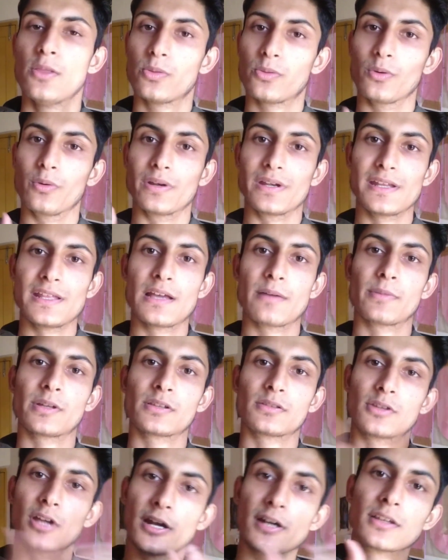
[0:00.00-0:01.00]
तो इंडिया
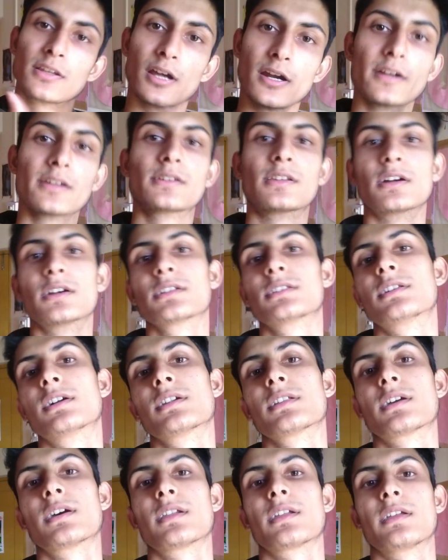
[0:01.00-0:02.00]
में धड़ धड़ धड़ धड़
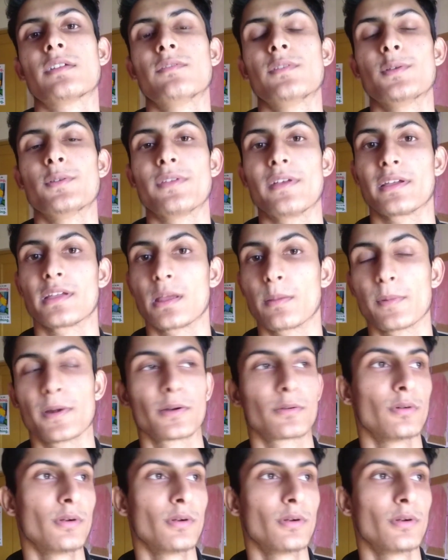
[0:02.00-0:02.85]
करके व्यूज़ आएंगे मेरे